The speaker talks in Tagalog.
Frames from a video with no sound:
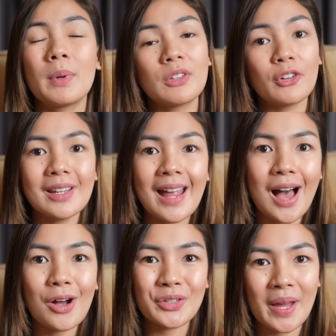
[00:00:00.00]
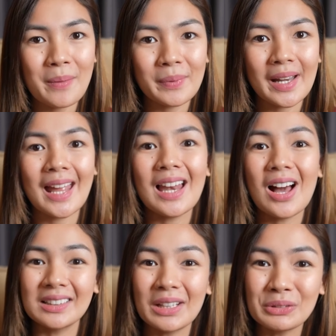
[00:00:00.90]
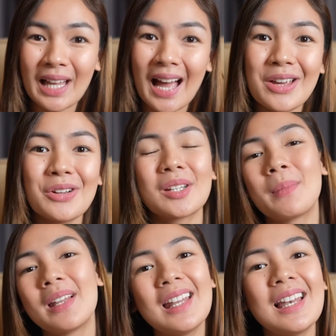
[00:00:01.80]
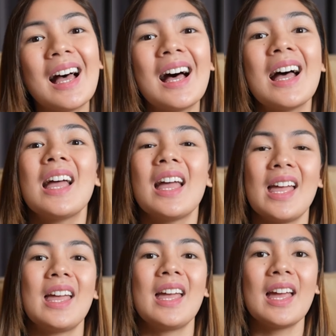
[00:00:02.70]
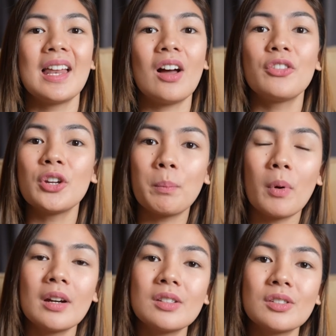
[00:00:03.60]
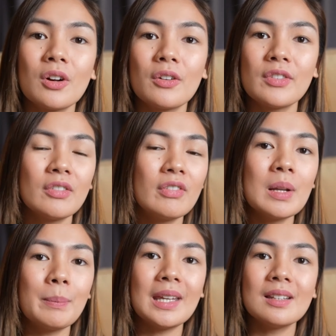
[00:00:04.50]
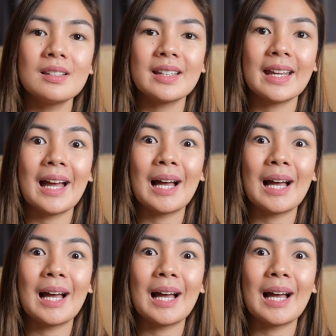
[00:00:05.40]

But for now, syempre, lockdown tayo sa Manila and other parts of the Philippines. Kaya,